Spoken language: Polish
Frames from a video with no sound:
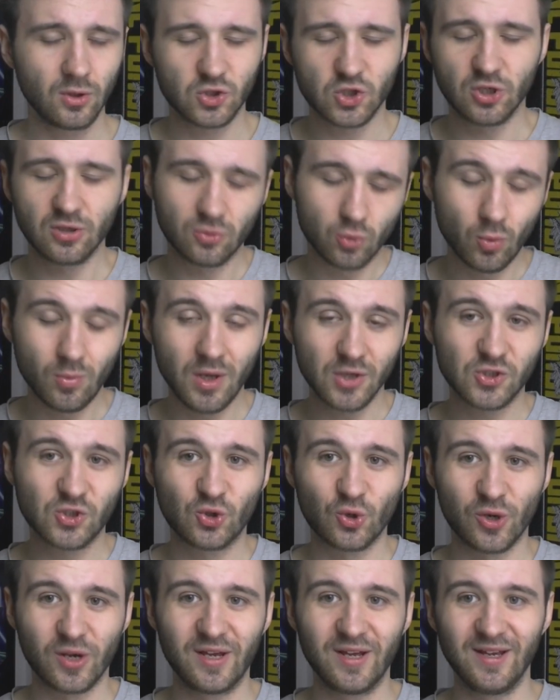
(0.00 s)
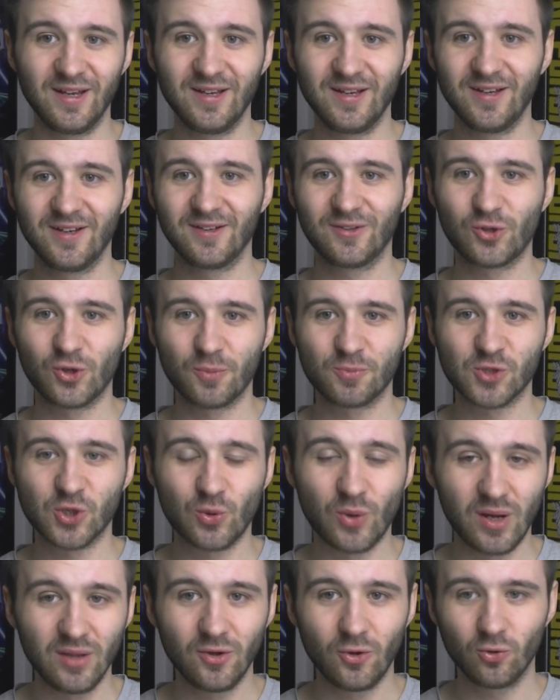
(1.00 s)
czy znaczy tłumacz, który, który
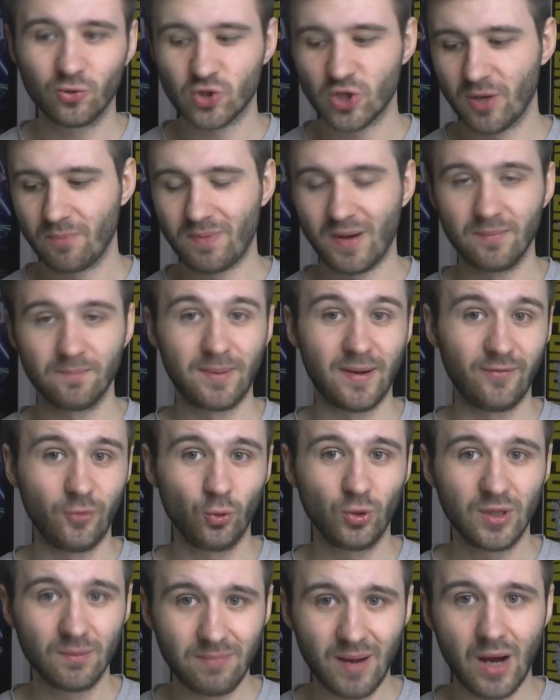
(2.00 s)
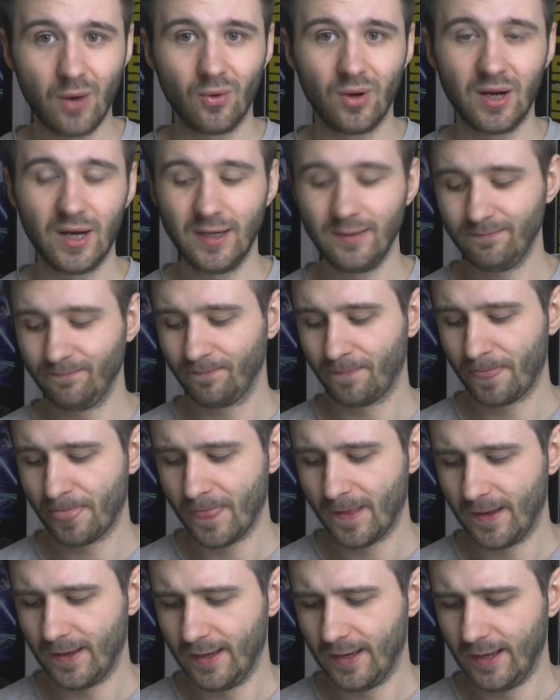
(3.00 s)
przykładał, czyli pan Paweł Dybała,
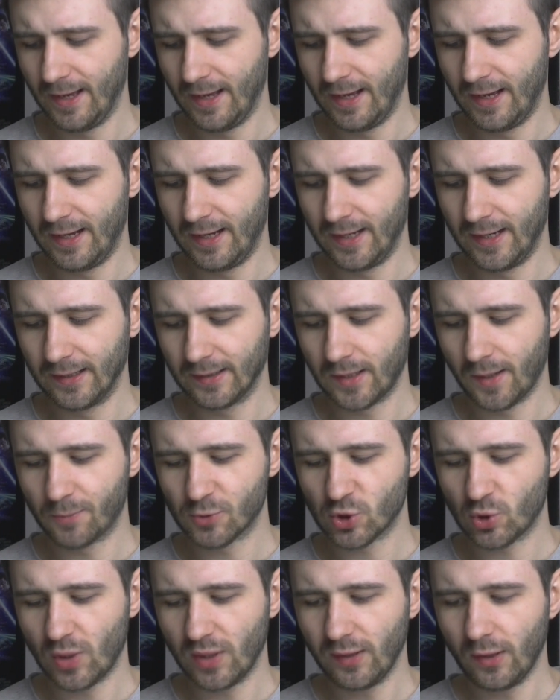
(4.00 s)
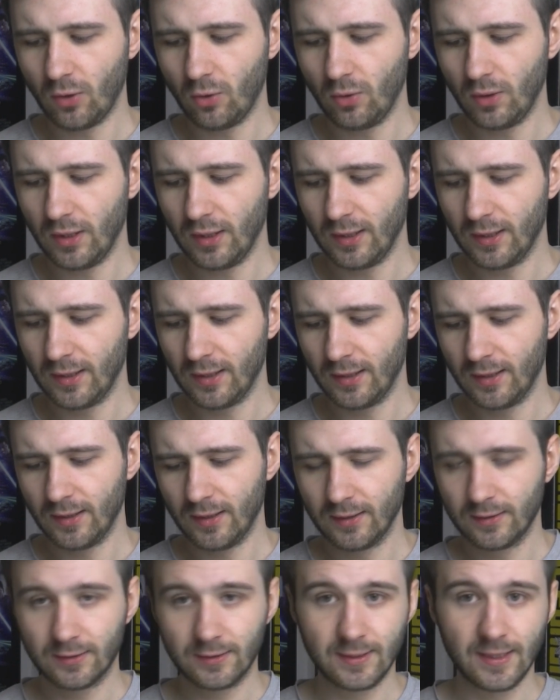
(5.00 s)
E, ty przykładał
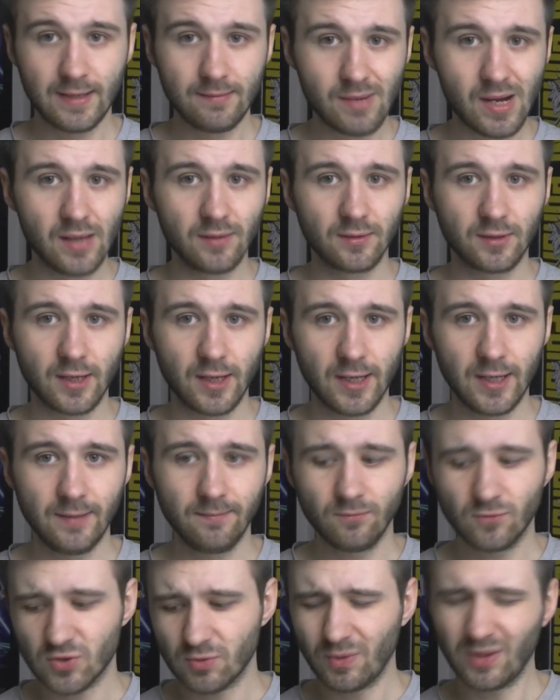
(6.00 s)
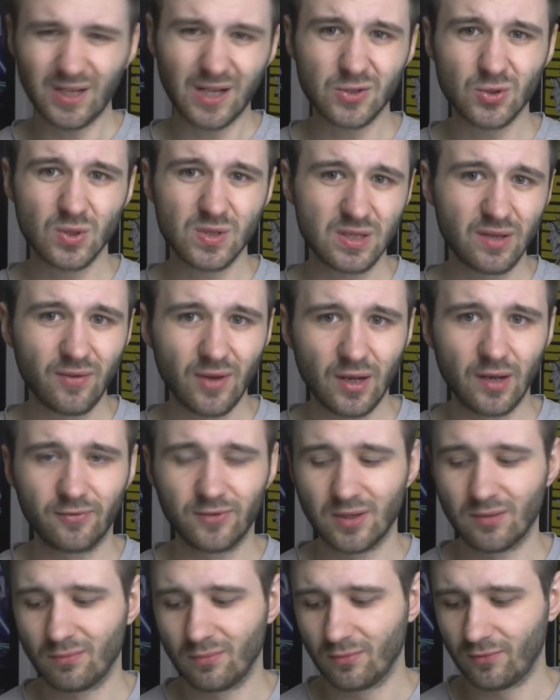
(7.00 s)
e, tę mangę. W sumie tekstu jest niewiele
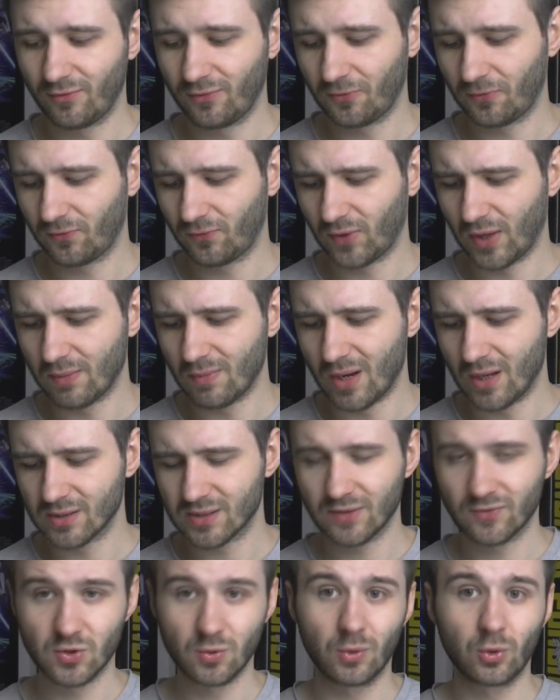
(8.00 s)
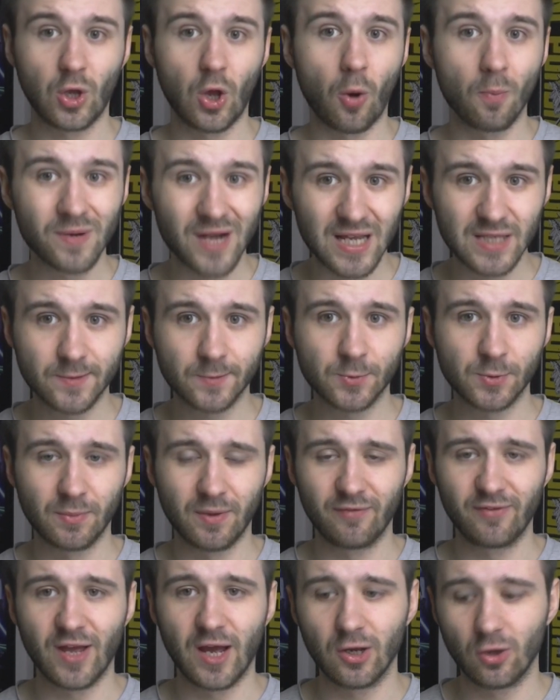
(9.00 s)
w, tym, w tej mandze, w sumie tutaj obrazy
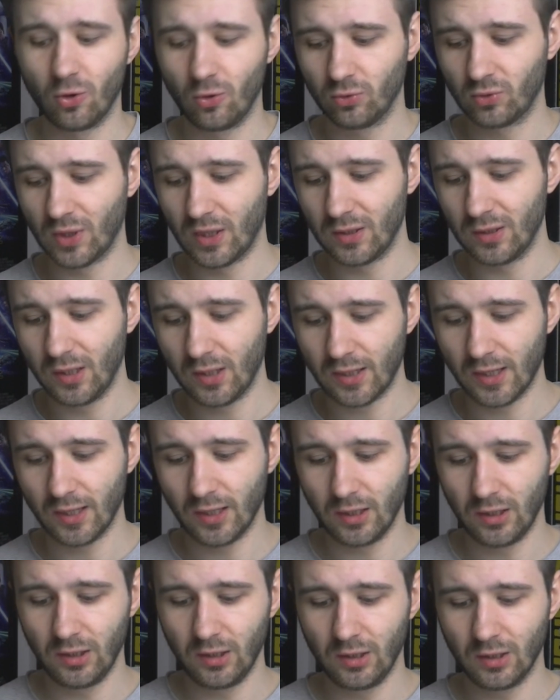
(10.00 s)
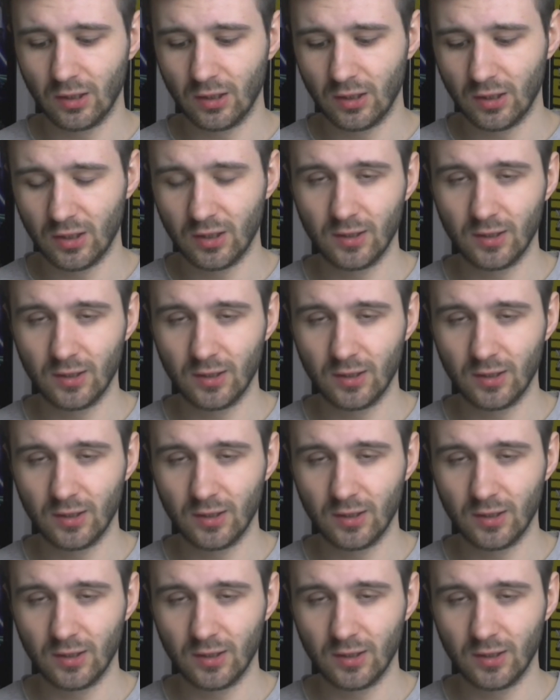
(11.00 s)
przemawiają. Tutaj Nihei e,